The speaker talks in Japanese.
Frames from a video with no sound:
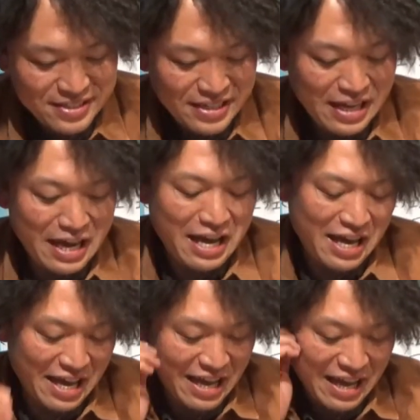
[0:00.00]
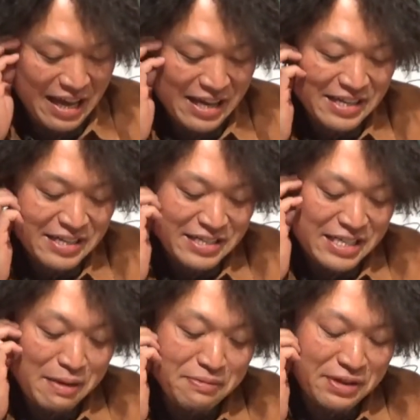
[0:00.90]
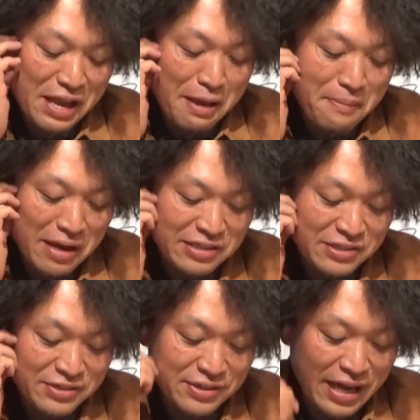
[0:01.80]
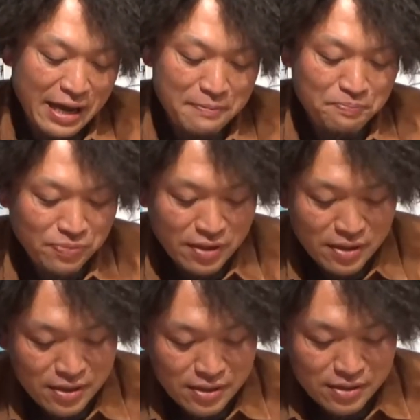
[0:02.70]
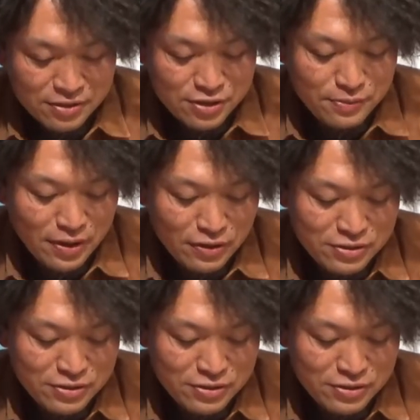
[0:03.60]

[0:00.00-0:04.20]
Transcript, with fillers: えー、サブテーマ渋滞車の